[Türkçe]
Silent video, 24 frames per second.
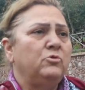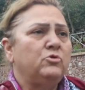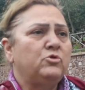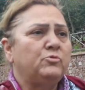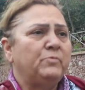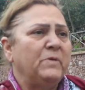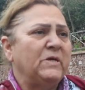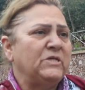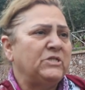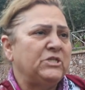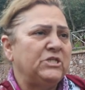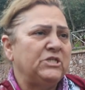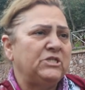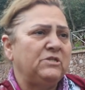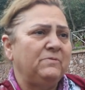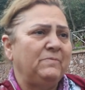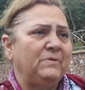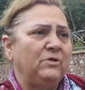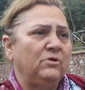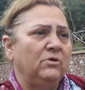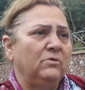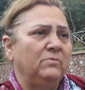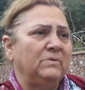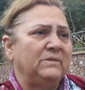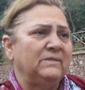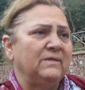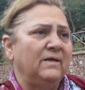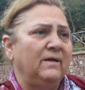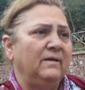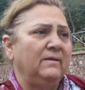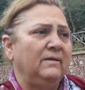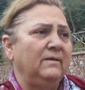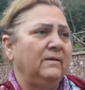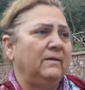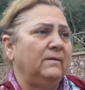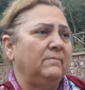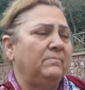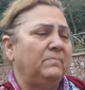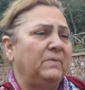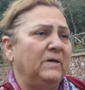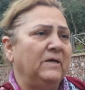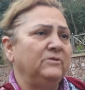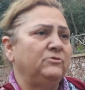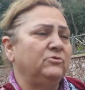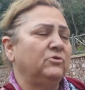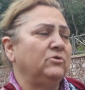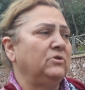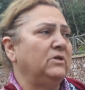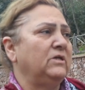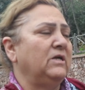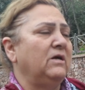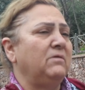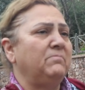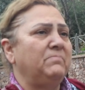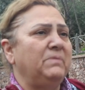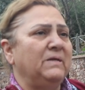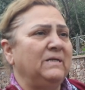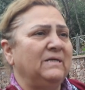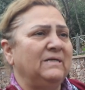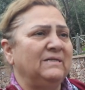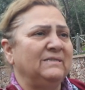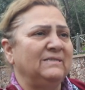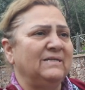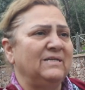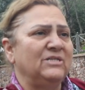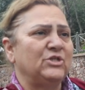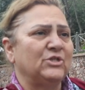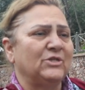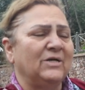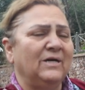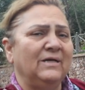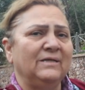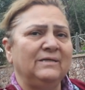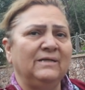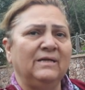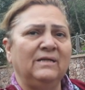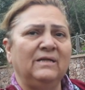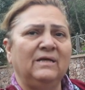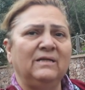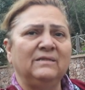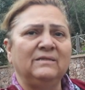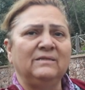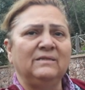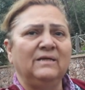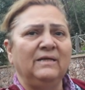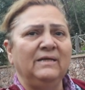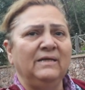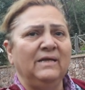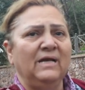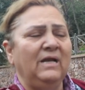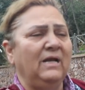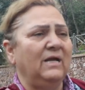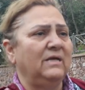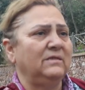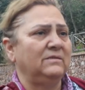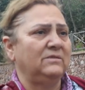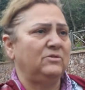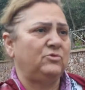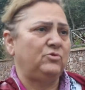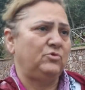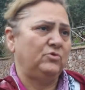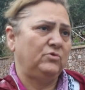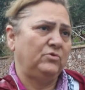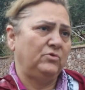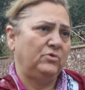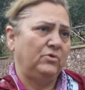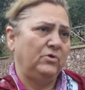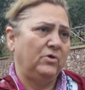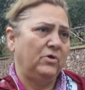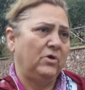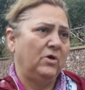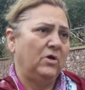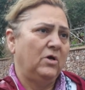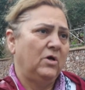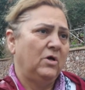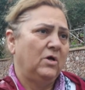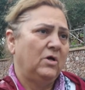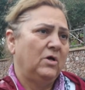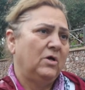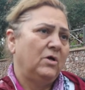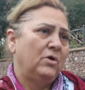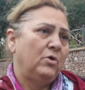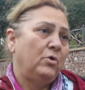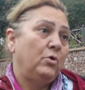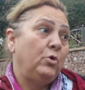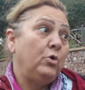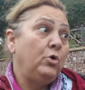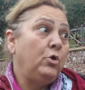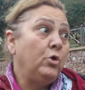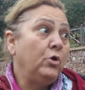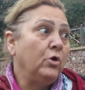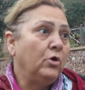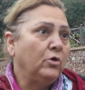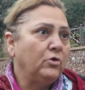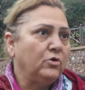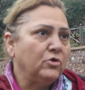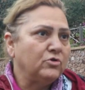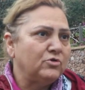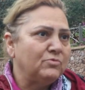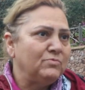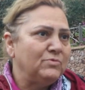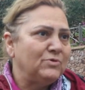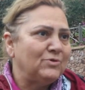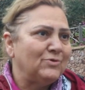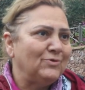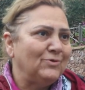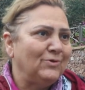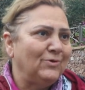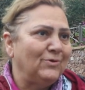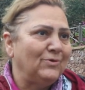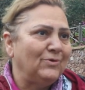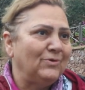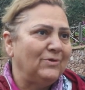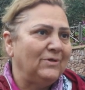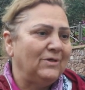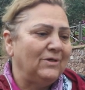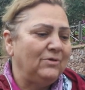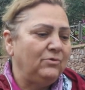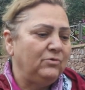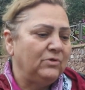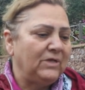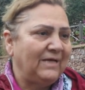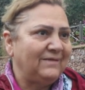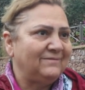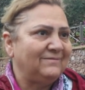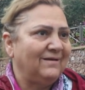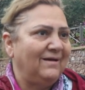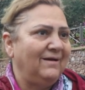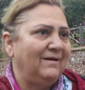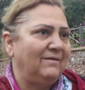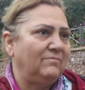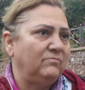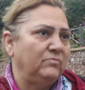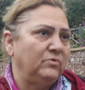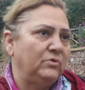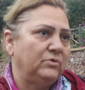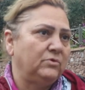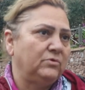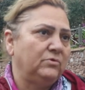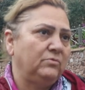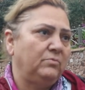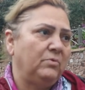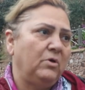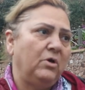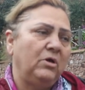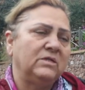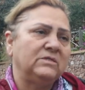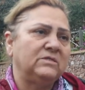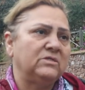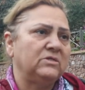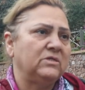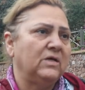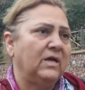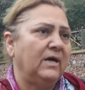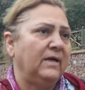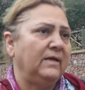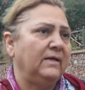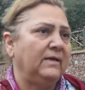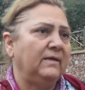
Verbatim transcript: 3-5 kişi biniyor bir tane Python'a rampalardan çıkarken atlar yerlerde sürünüyor. Ölüyor gözümüzün önünde. Yürek dayanmıyor. Böylesi daha